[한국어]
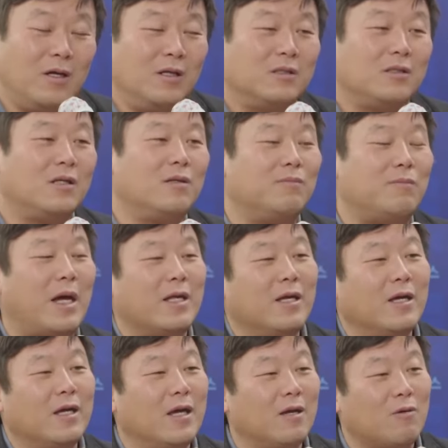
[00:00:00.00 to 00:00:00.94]
저는
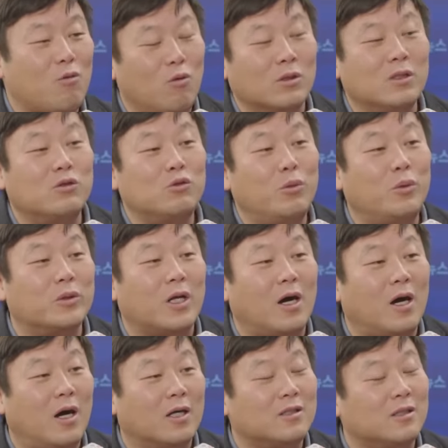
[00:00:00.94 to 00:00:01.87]
만약에 공직
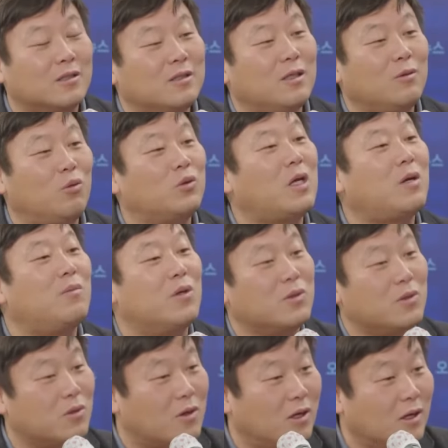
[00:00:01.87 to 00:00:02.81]
후보자가 정치
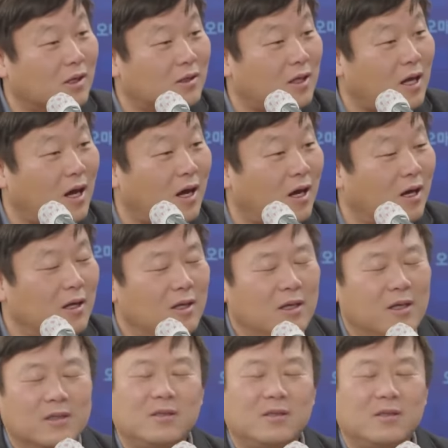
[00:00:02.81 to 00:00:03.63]
노상방뇨로 걸렸다. 음.